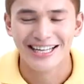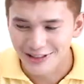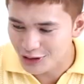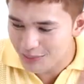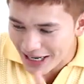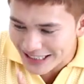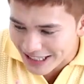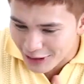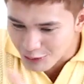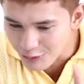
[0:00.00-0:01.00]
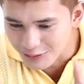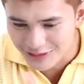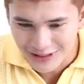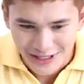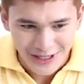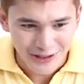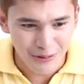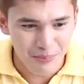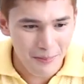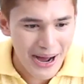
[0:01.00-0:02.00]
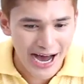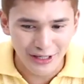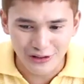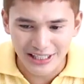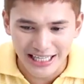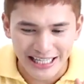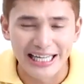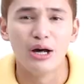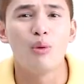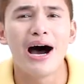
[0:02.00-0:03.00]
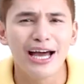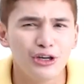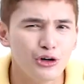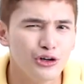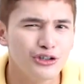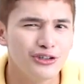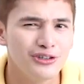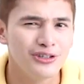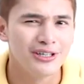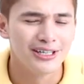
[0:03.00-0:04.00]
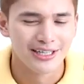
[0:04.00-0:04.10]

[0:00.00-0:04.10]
Gusto ko makita yung kung papaano nila ginawa yun,